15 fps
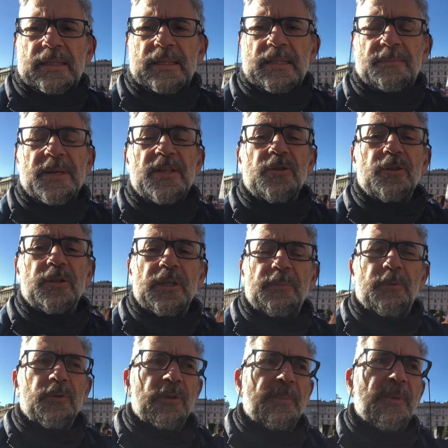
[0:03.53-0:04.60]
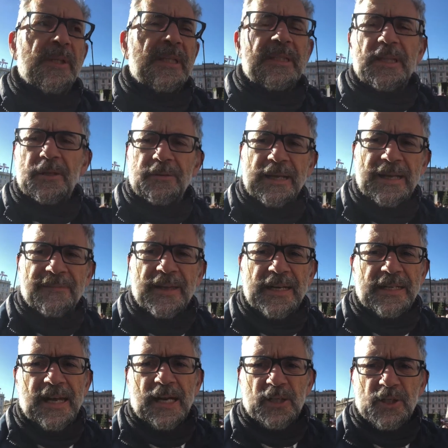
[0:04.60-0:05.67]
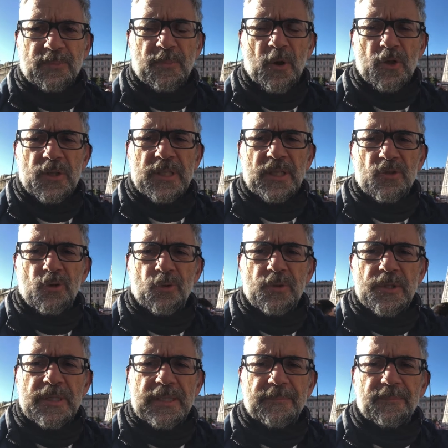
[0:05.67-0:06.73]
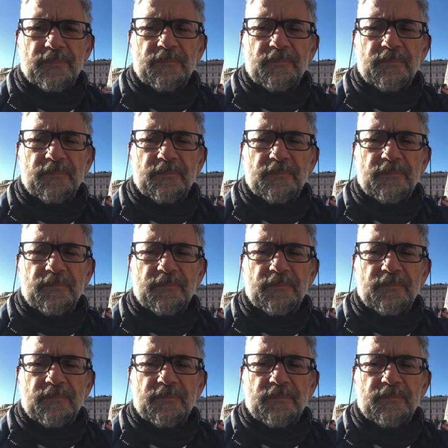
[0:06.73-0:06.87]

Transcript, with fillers: Spesso il punto importante non è avere la risposta giusta,